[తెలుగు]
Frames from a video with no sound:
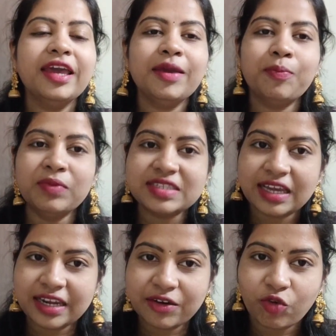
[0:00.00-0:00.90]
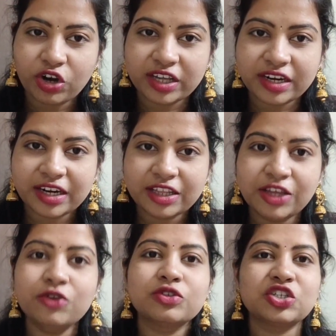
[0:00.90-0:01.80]
ఈ మిజైలర్ వాటర్
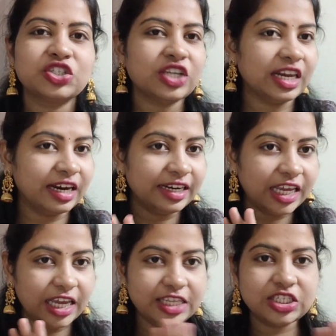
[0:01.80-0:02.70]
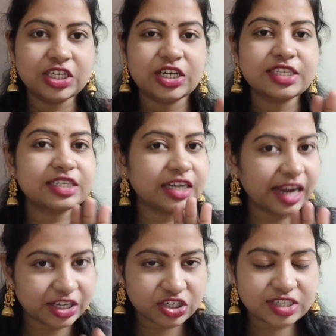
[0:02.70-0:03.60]
అనేది యూజ్ చేయొచ్చు ఎలాంటి ఇచ్చినెస్
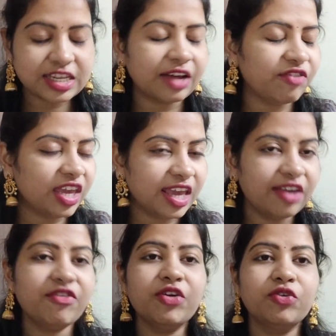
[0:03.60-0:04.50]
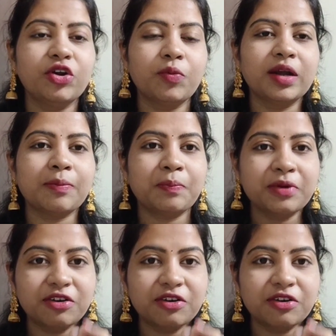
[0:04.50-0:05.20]
ర్యాషెస్ అవి ఏమీ ఉండవు అన్నమాట